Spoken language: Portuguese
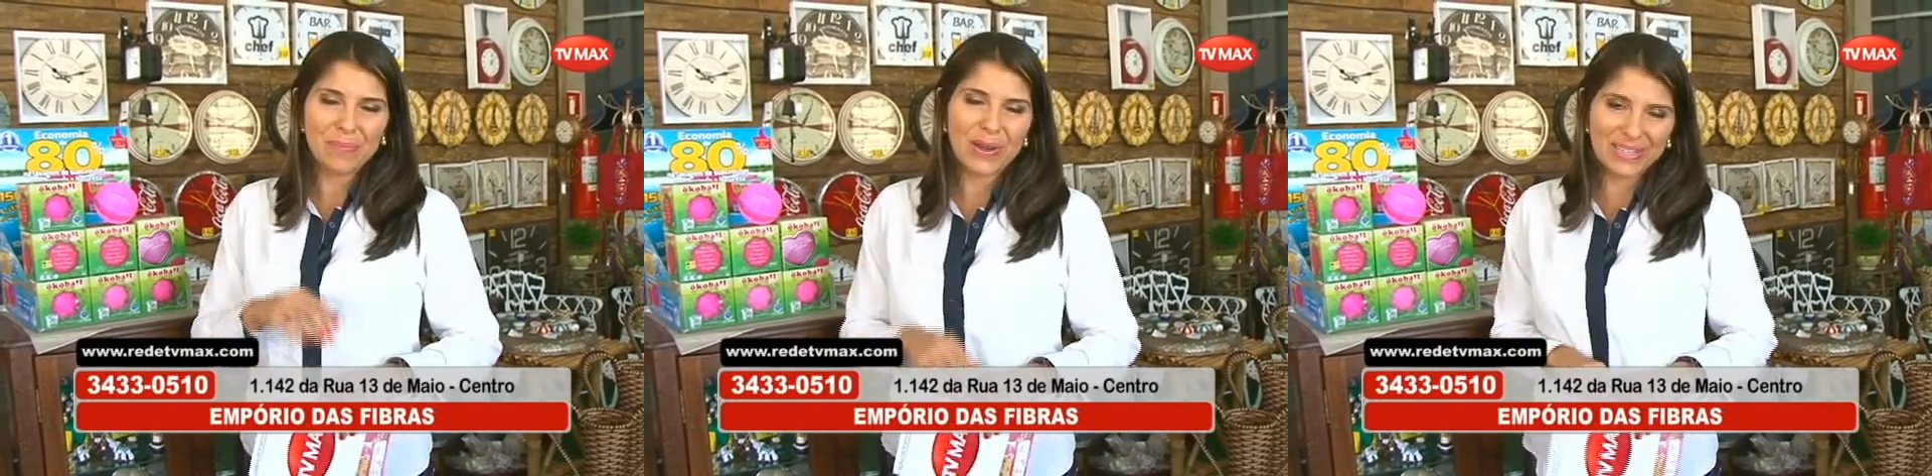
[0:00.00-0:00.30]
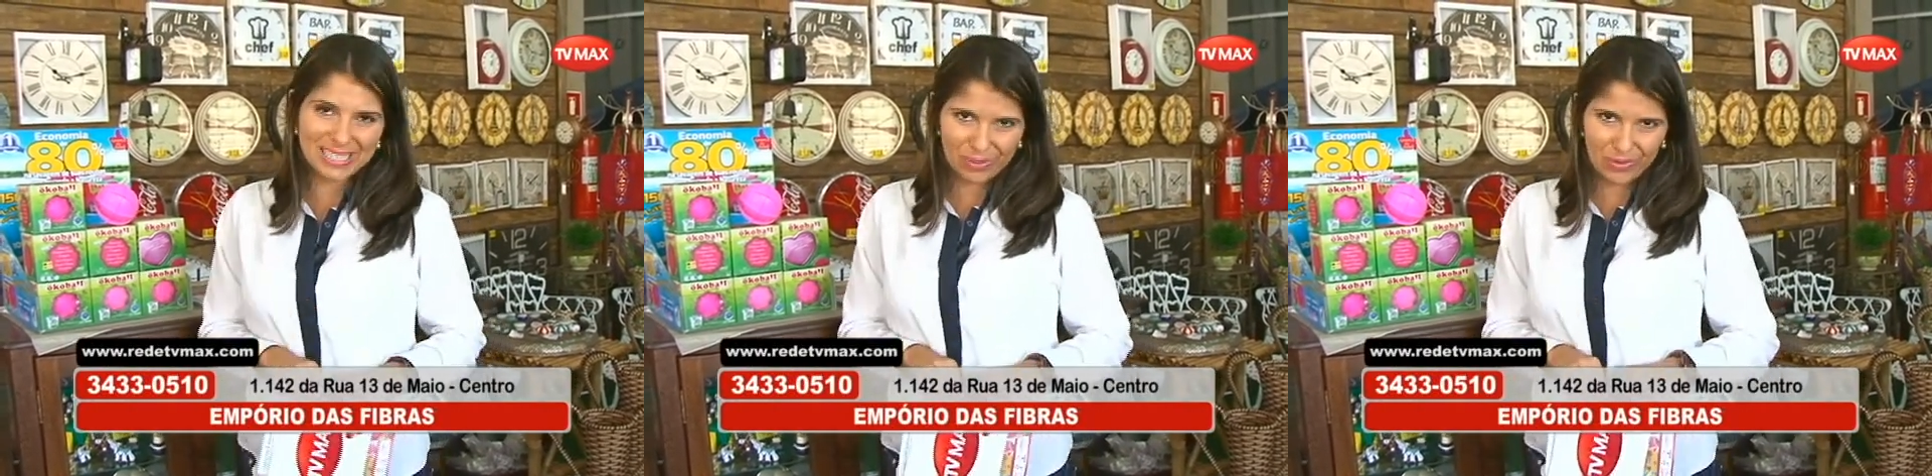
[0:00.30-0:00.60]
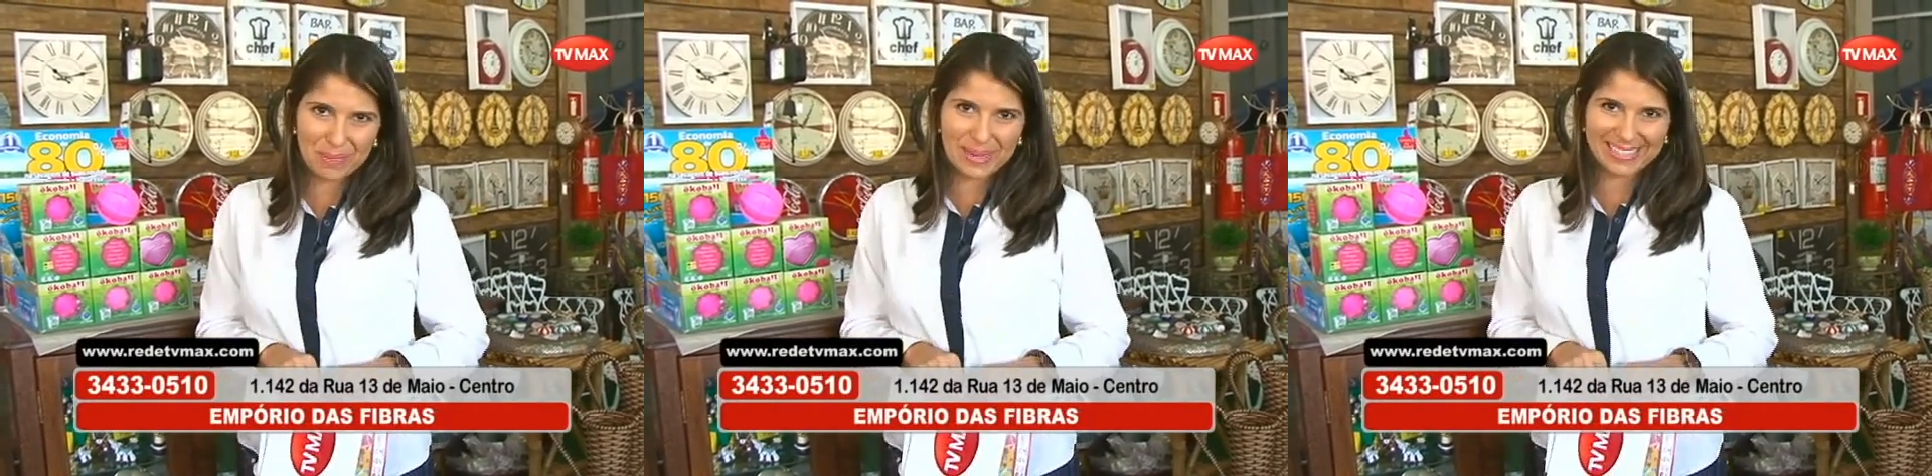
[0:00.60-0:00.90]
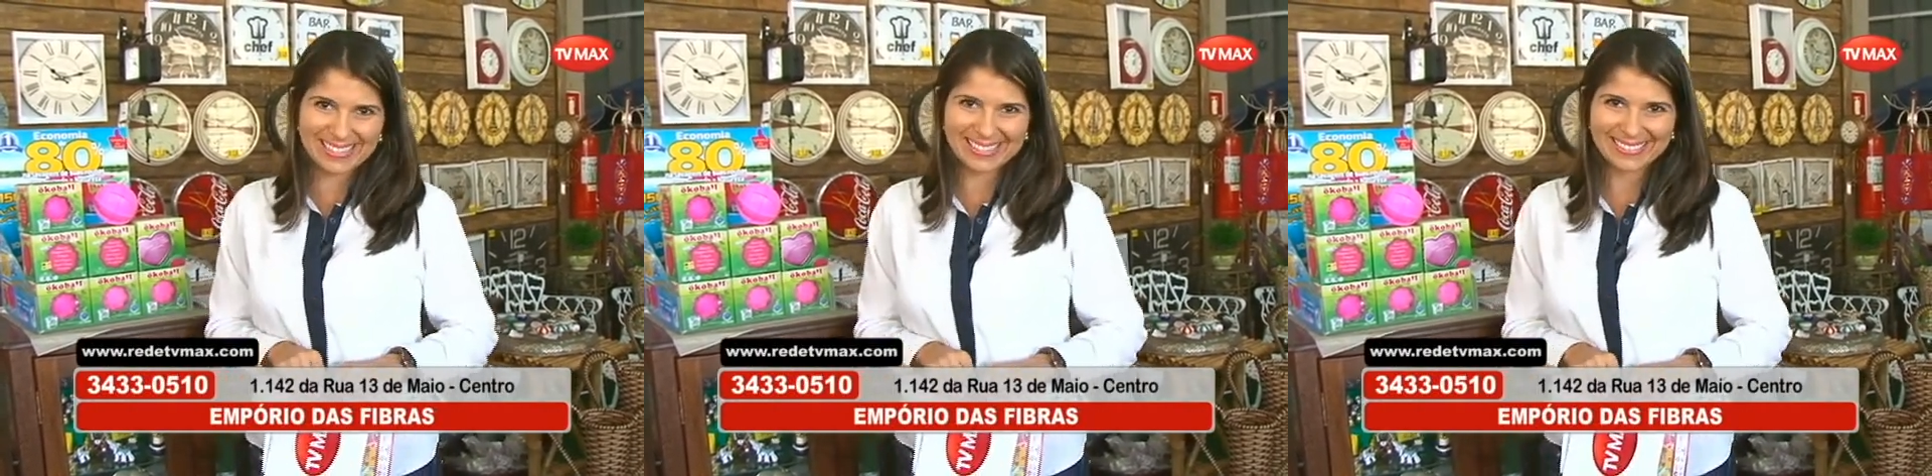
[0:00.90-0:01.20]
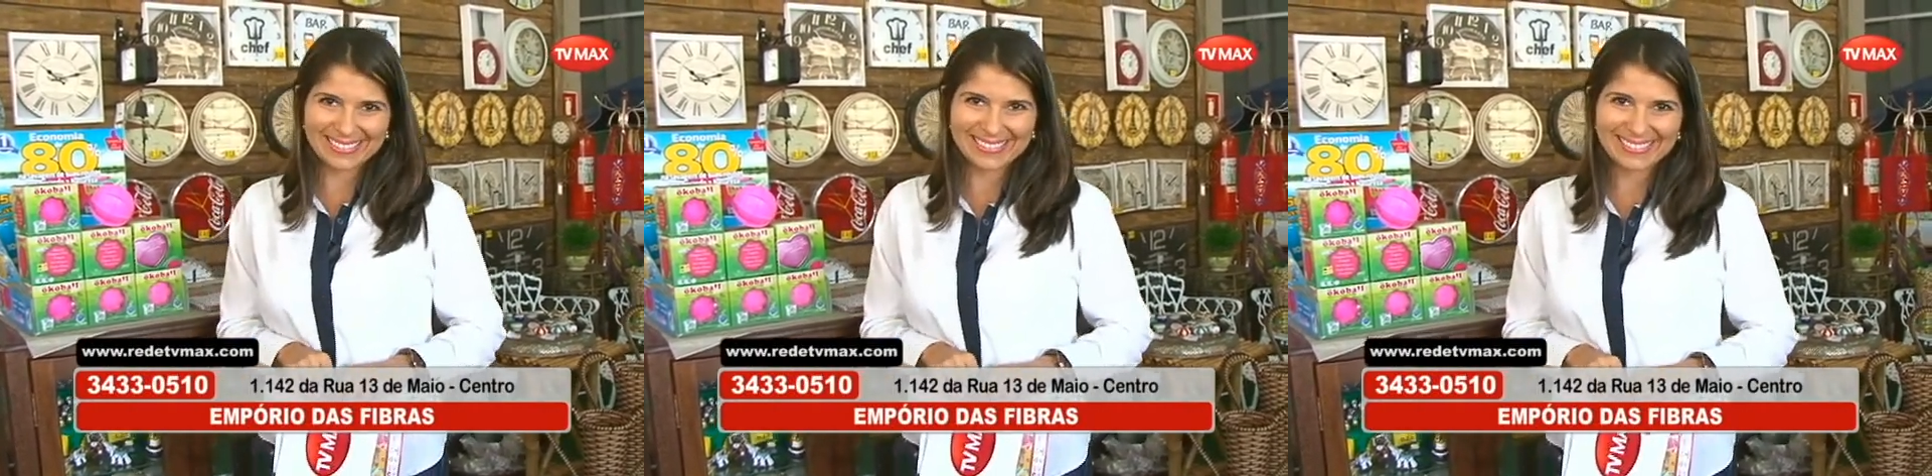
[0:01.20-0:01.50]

Emparo das Fibras.